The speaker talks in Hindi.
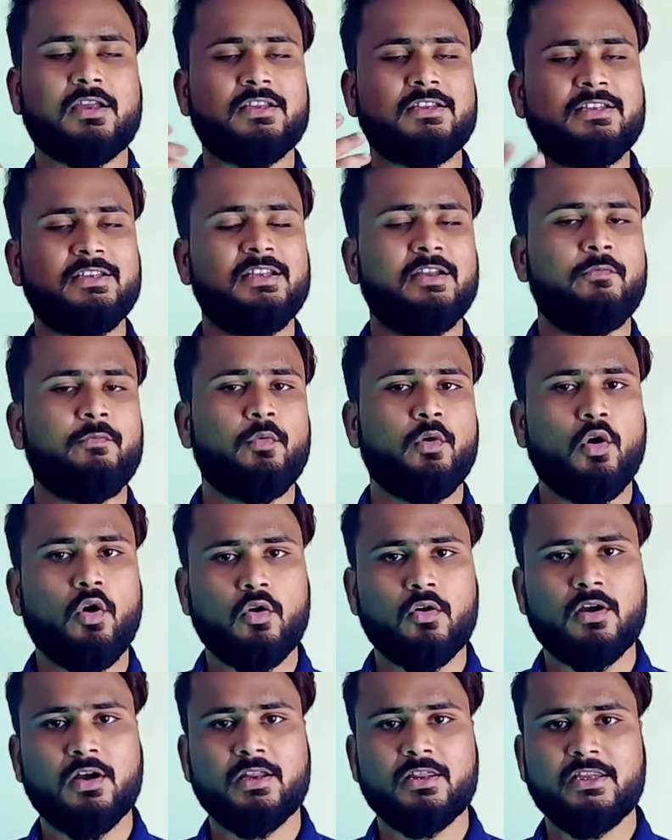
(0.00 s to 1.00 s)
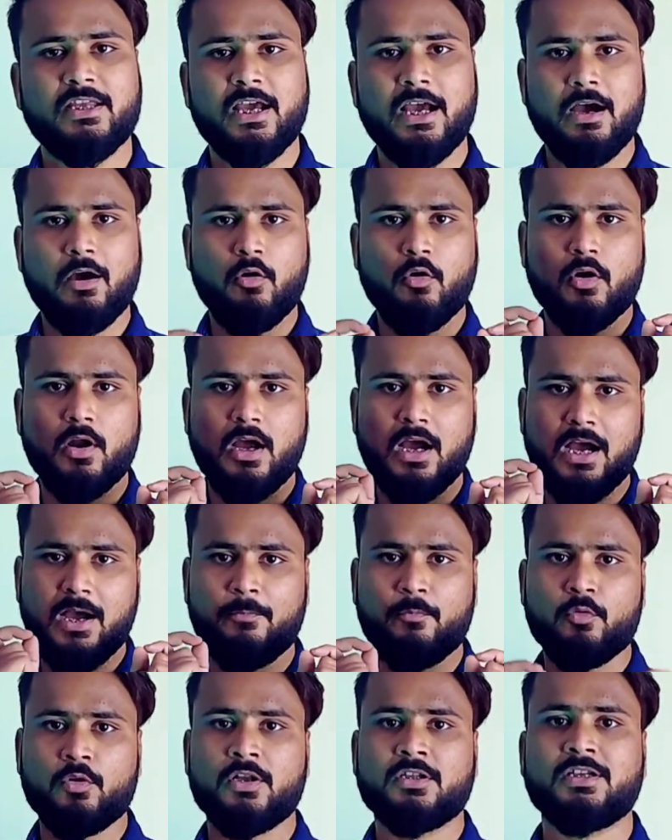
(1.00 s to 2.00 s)
किसी ने ब्लॉक कर दिया और
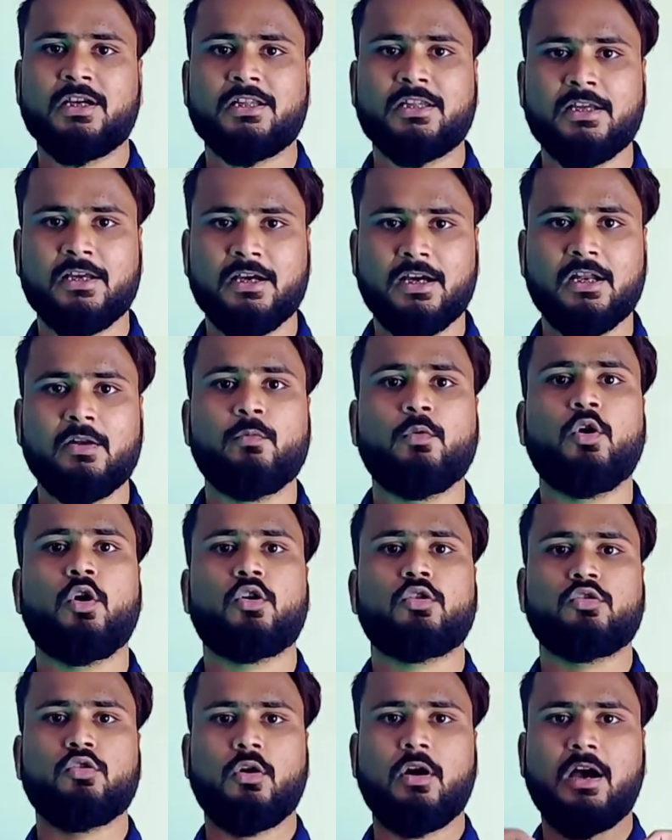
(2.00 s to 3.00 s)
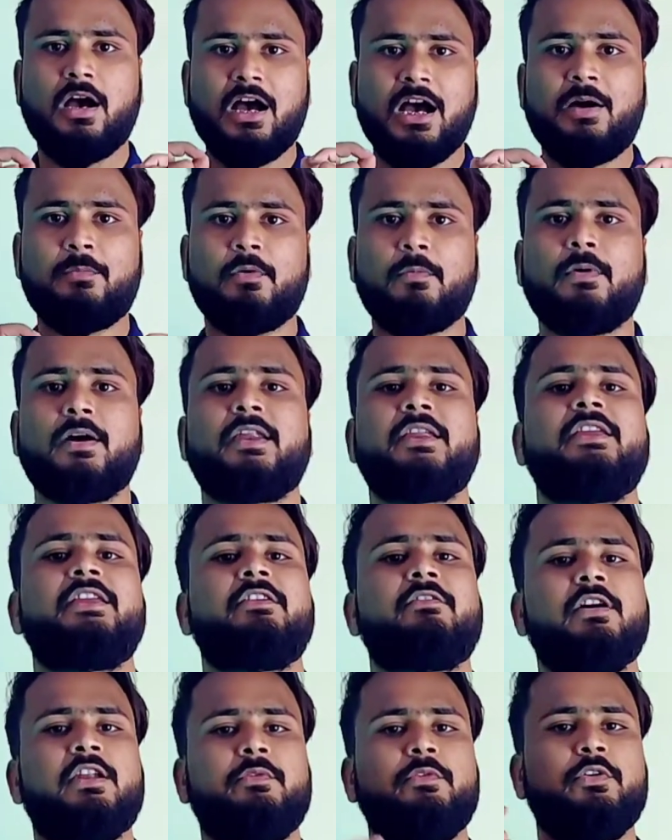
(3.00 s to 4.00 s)
आप होना चाहते हैं अनब्लॉक तो आप हमारी
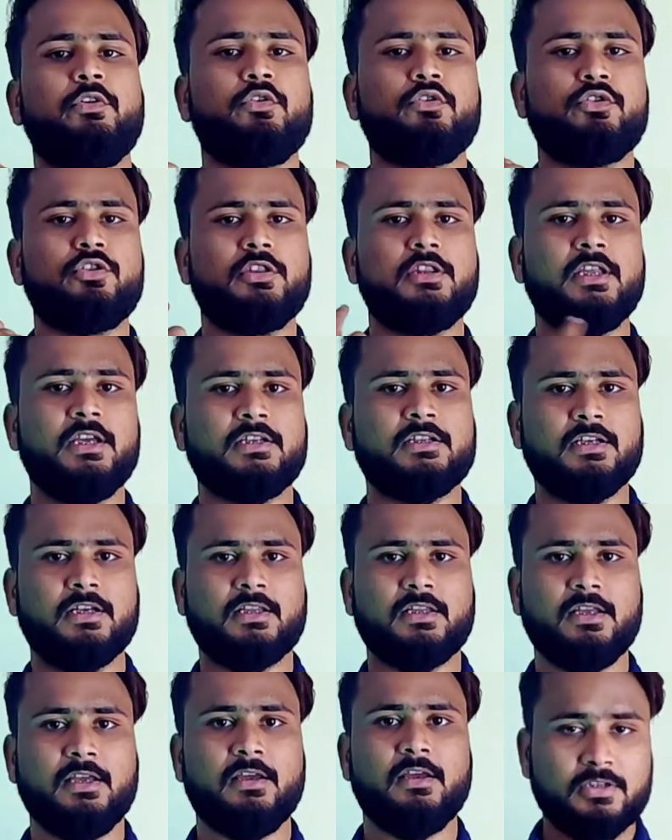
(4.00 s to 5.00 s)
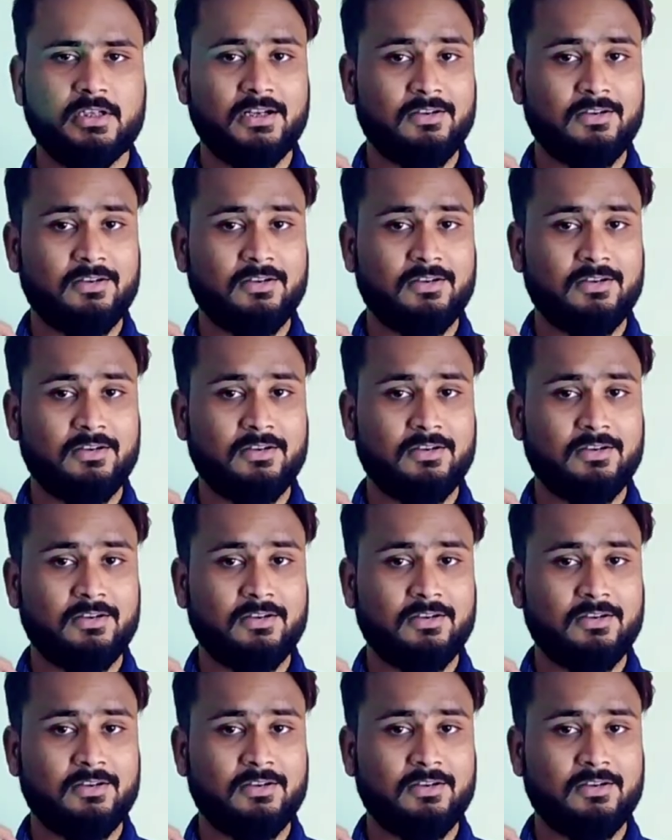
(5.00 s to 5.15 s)
ये वाली वीडियो देख सकते हैं तो